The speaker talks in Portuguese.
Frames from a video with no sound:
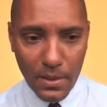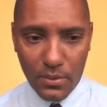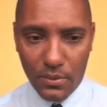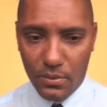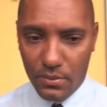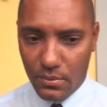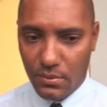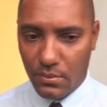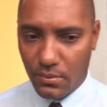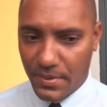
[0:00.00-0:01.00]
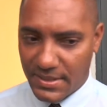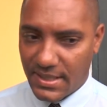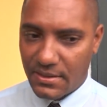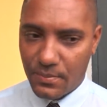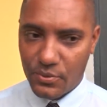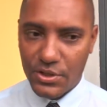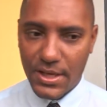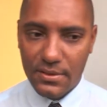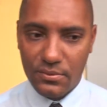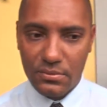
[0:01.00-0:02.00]
o, o presente
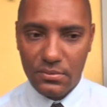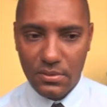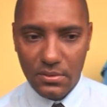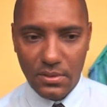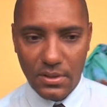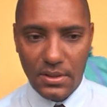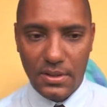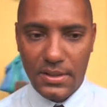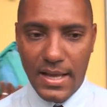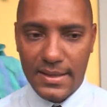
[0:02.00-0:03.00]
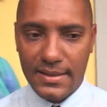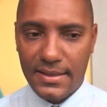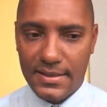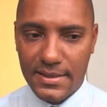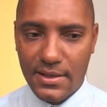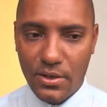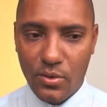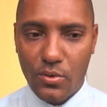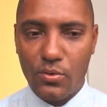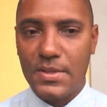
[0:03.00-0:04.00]
projeto, eh, data em que se
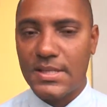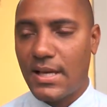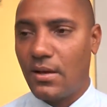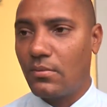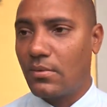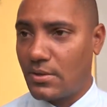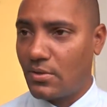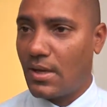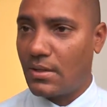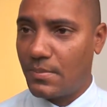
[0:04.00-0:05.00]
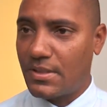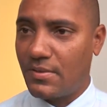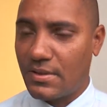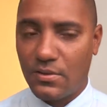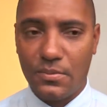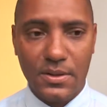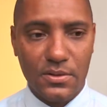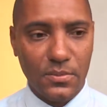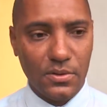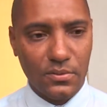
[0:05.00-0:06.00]
criou a Comissão Nacional de Preservação do
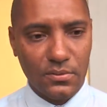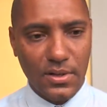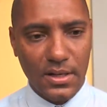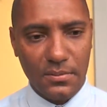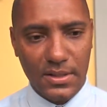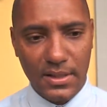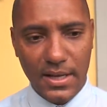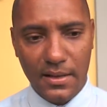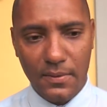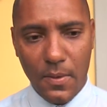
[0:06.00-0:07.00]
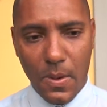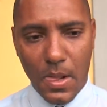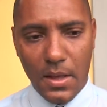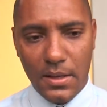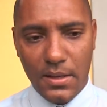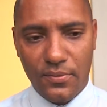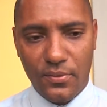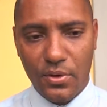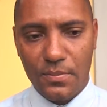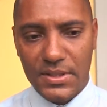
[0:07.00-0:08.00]
Patrimônio Cultural e Material, e
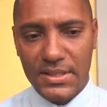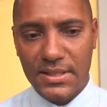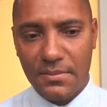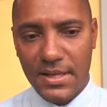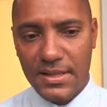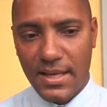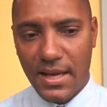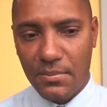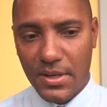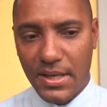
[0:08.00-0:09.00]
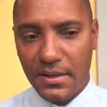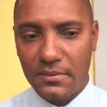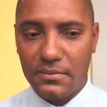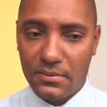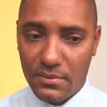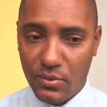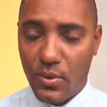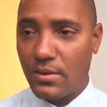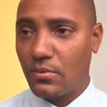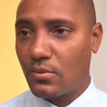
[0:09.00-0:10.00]
foi precisamente em abril
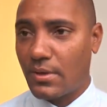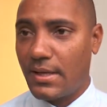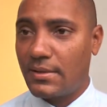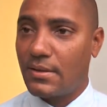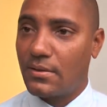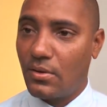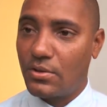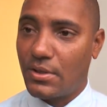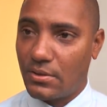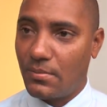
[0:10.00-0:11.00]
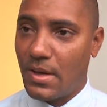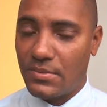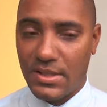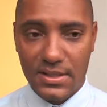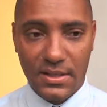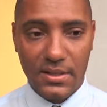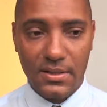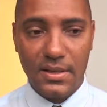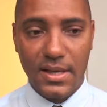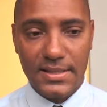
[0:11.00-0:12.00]
do ano corrente que nós retomamos essa,
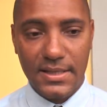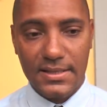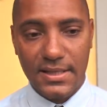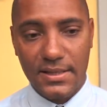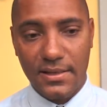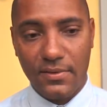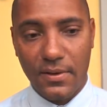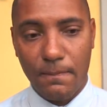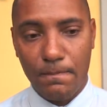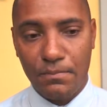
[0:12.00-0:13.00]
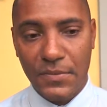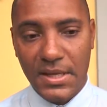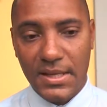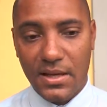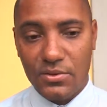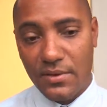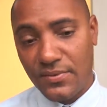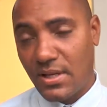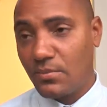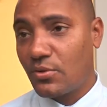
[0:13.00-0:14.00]
essa iniciativa. Então já
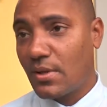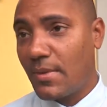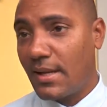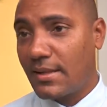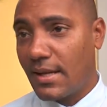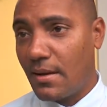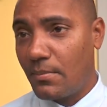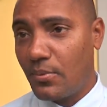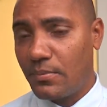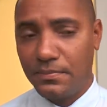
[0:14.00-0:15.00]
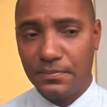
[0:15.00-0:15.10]
fizemos o trabalho de campo,